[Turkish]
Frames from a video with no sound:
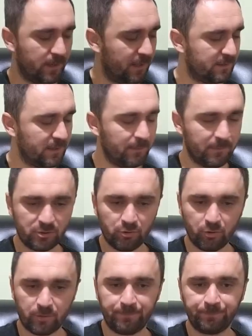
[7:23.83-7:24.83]
Altıdan
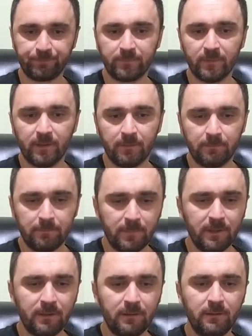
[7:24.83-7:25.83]
başlıyorum.
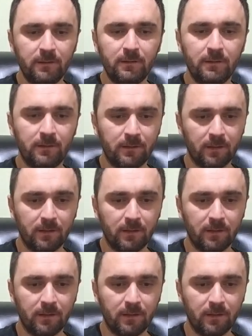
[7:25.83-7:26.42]
Mi,